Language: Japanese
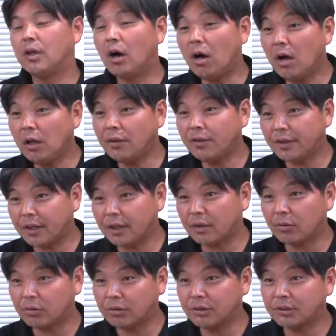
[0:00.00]
なんで
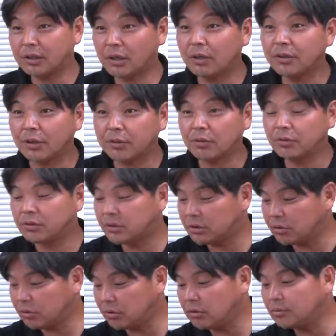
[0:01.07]
国立でやるんだと、うち
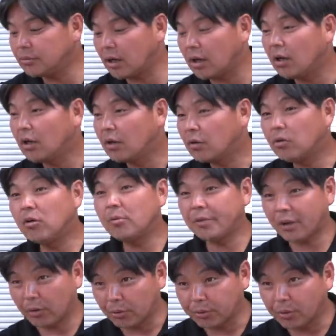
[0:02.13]
のホームは神戸
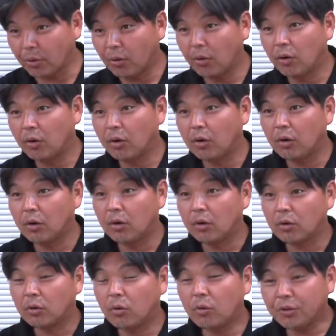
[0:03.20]
だろうと、
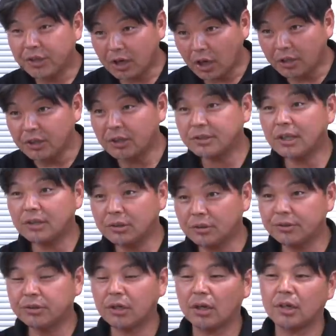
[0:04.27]
ここでやりなさい
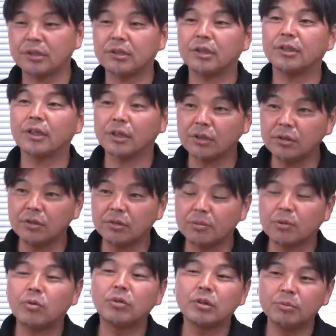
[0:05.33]
よって話なんだけど、
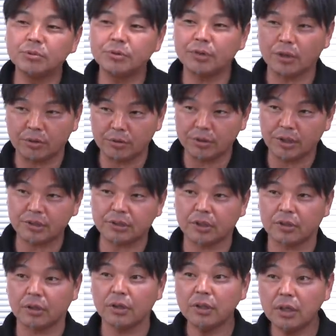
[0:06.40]
抗議文とかいろいろ出して
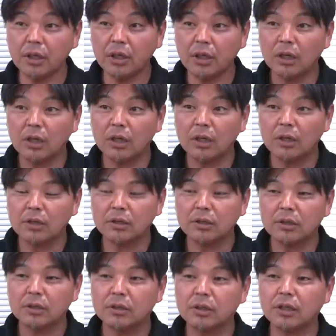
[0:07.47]
んだよね、
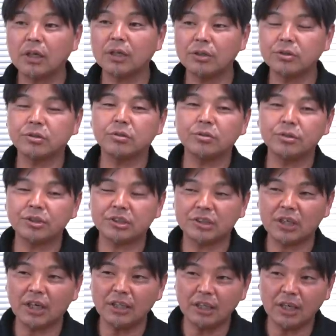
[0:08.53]
でだけどそこの
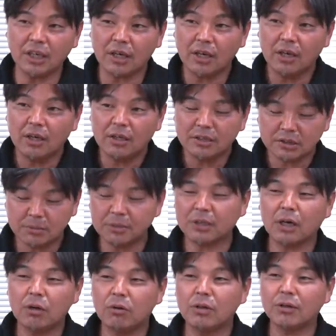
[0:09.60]
試合で全て
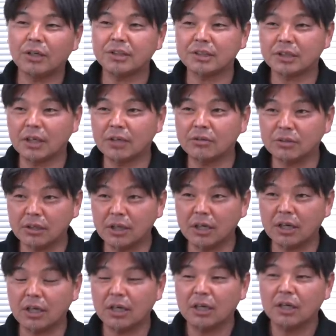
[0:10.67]
が終わるわけじゃなく
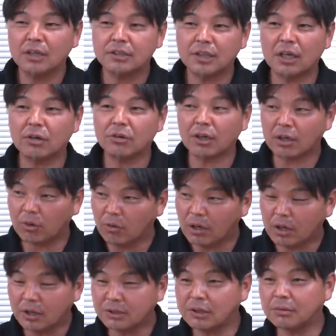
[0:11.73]
て、最後なんかお
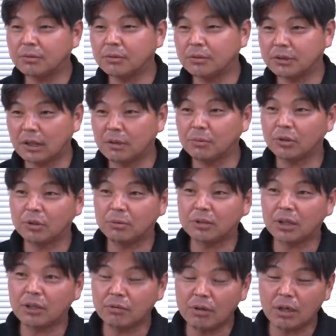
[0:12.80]
別れセレモニーみ
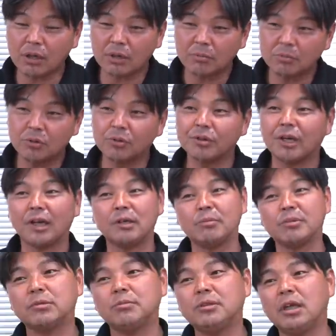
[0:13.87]
たいのは向こうでやり
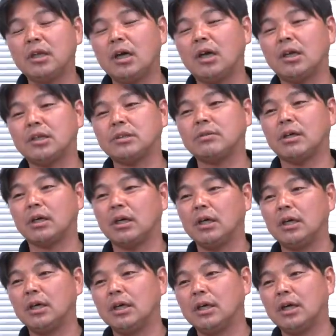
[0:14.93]
みたいな話は
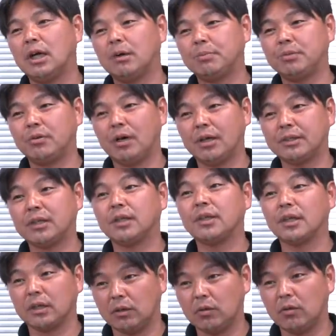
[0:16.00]
発表はあったん
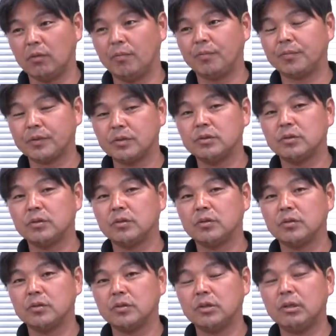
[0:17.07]
だけど、そ
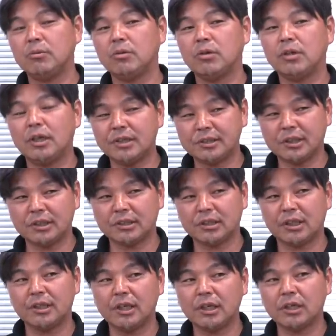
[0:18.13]
うでも俺なぜか知
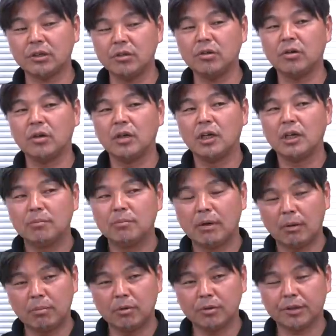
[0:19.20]
らないけど、ま
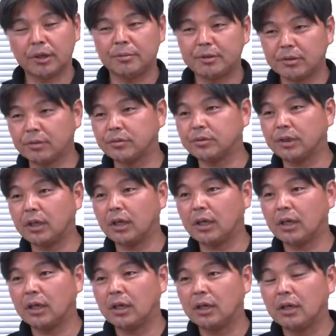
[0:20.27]
あ、某テレビ局で
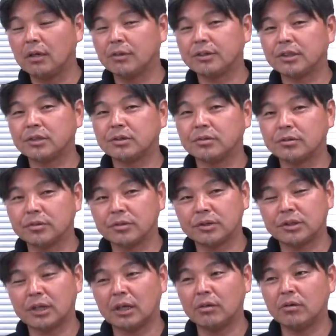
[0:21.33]
私その
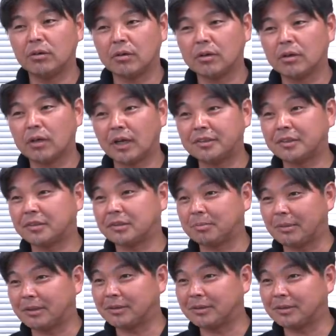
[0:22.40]
試合を解説しま